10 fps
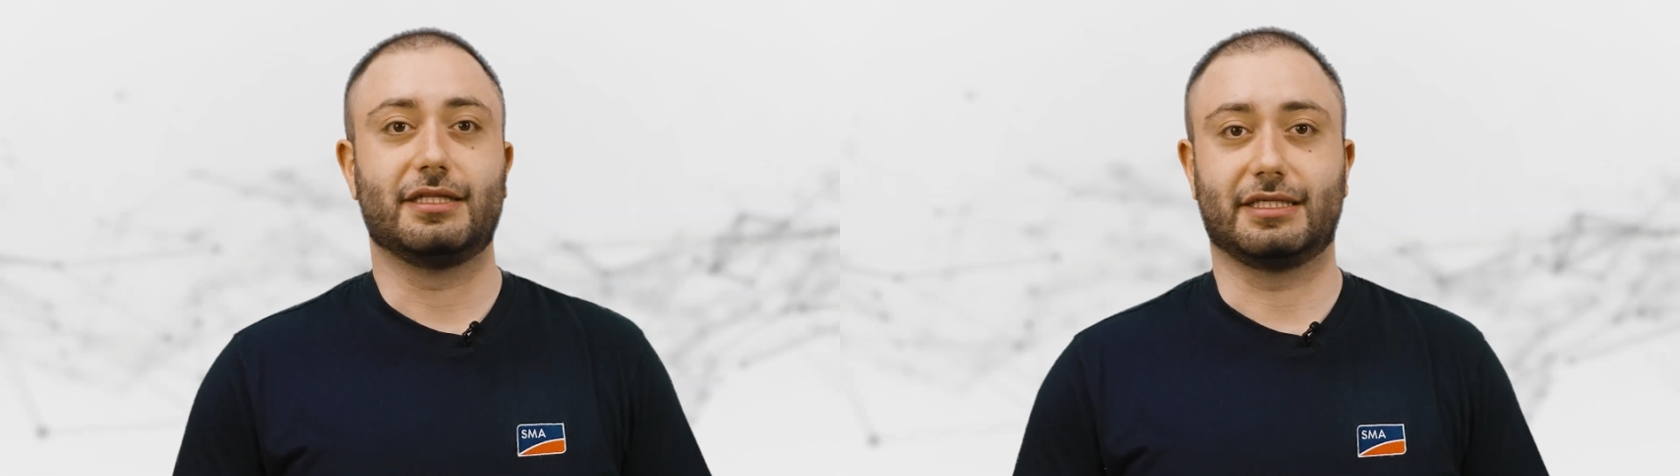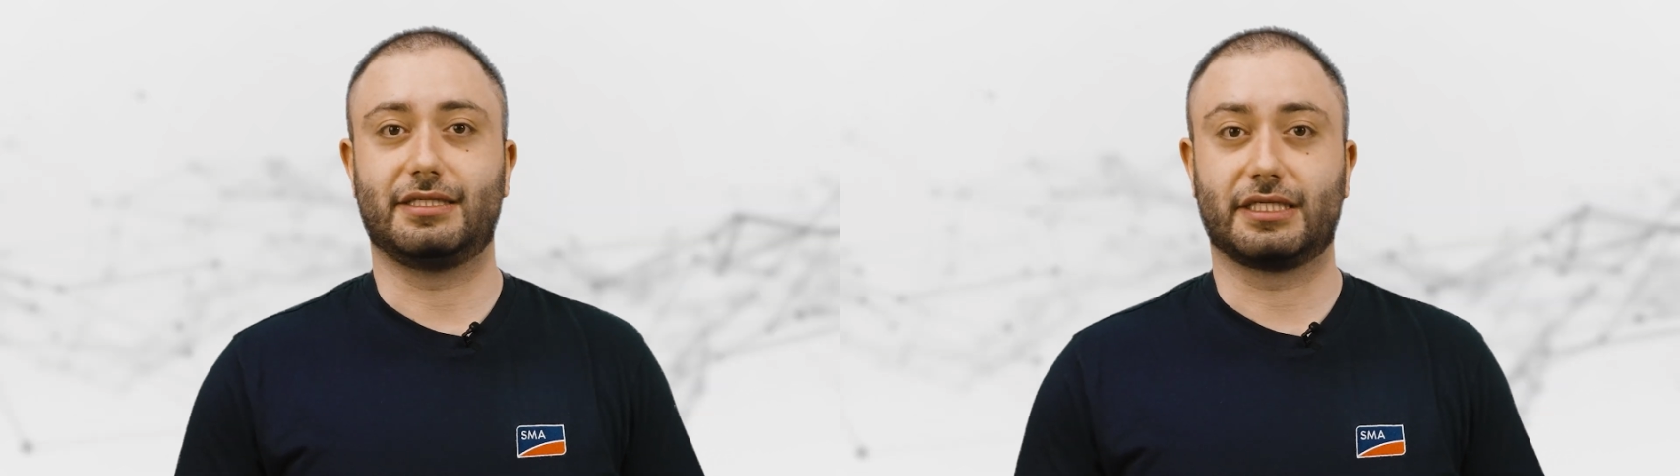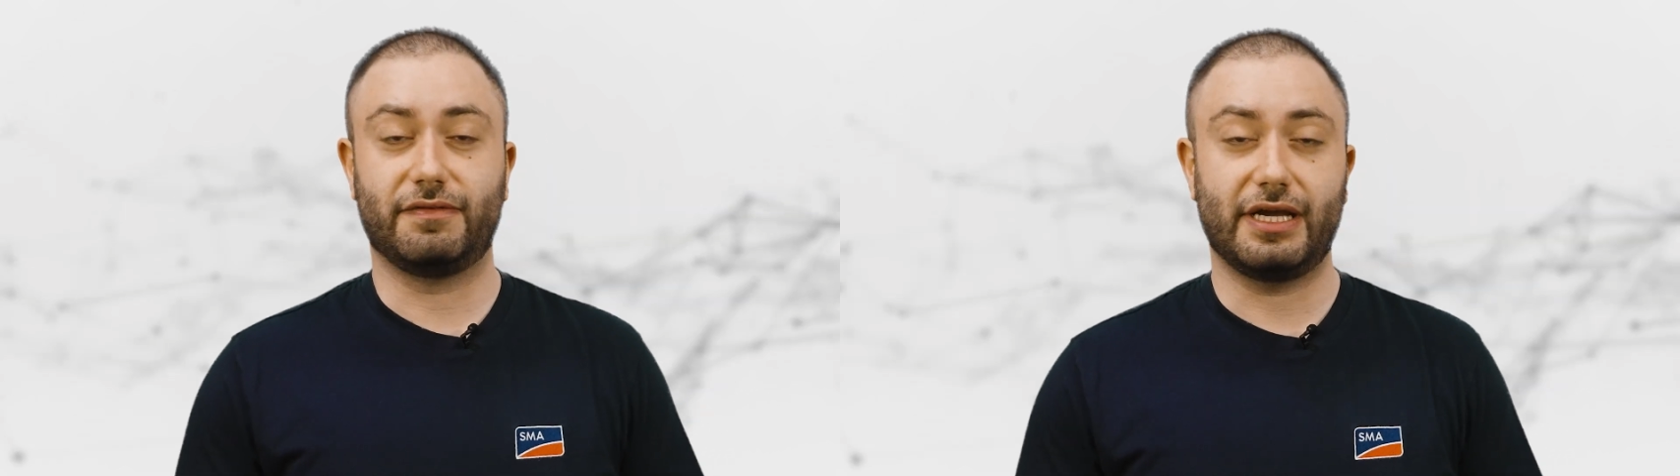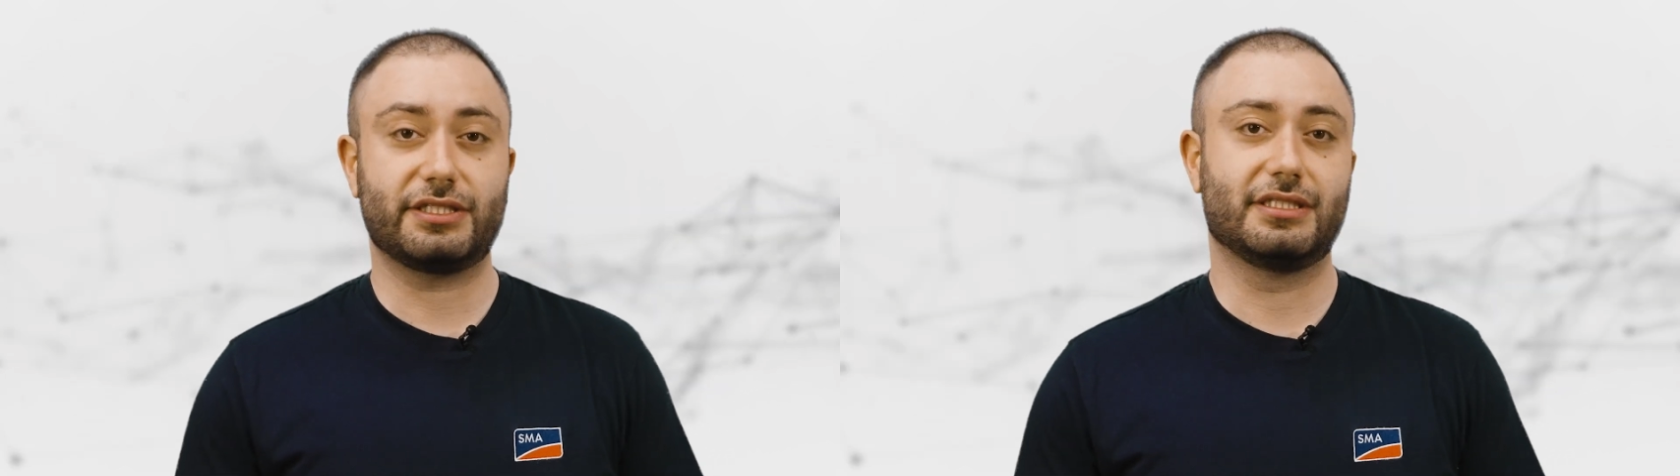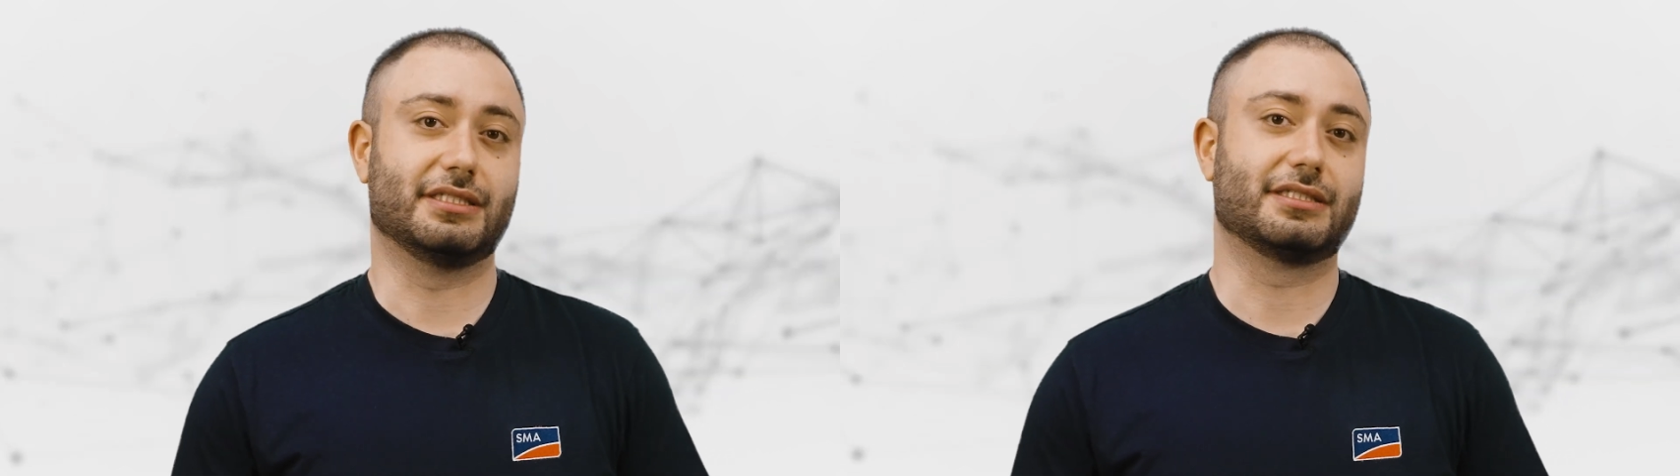dass der
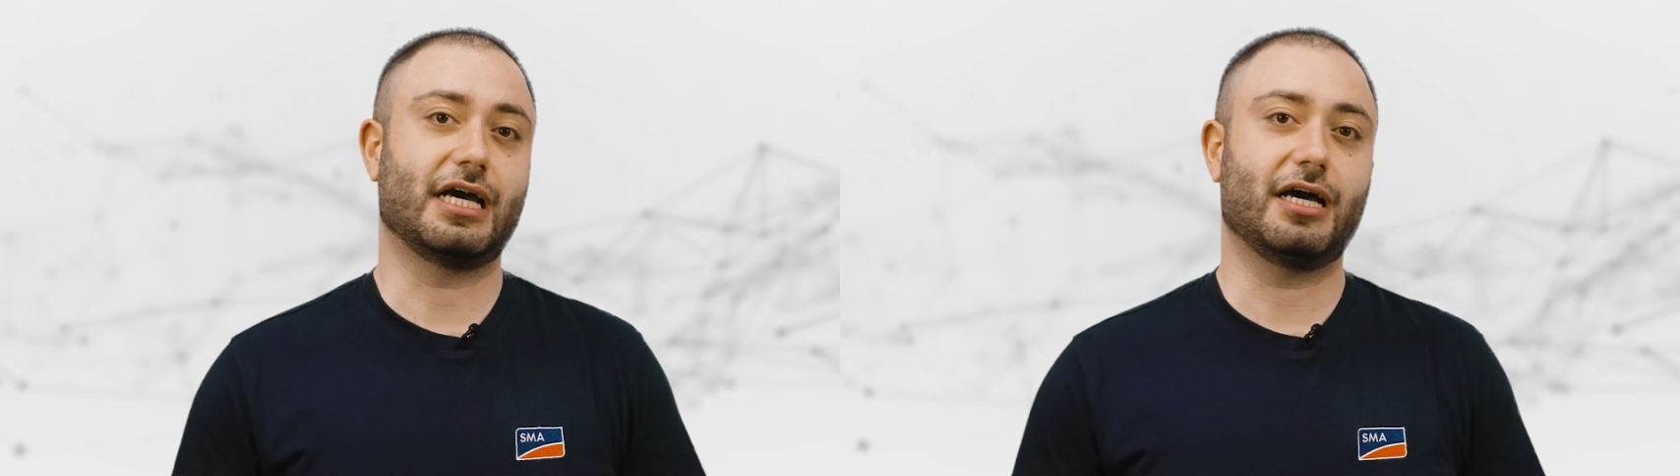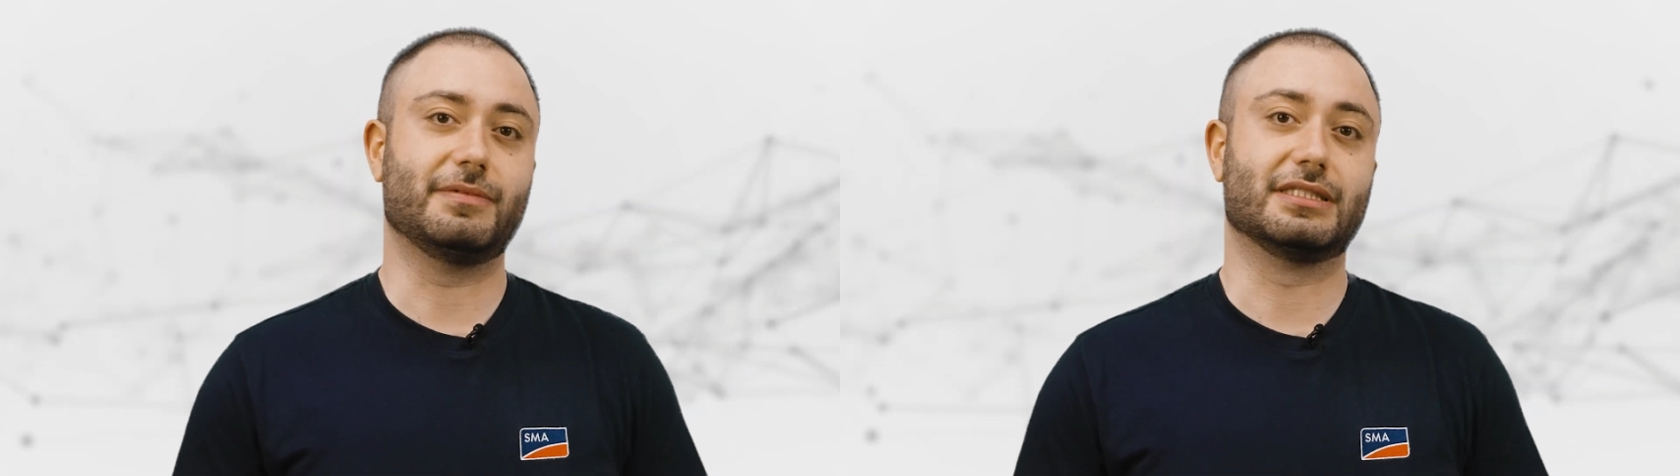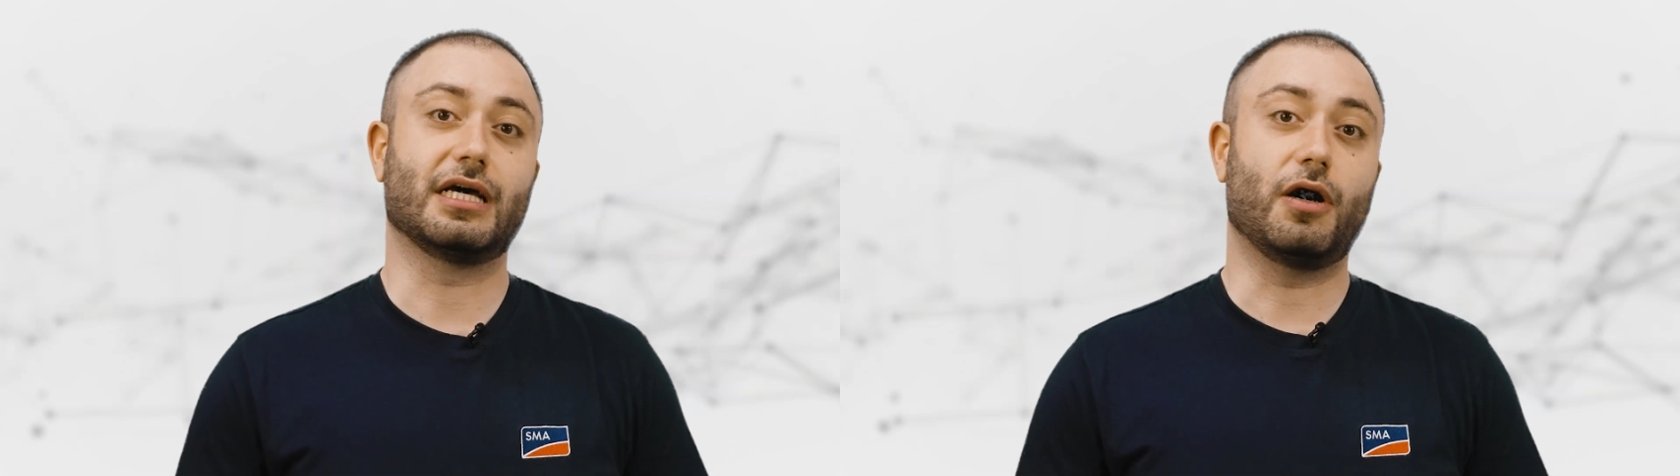Querschnitt des Kabels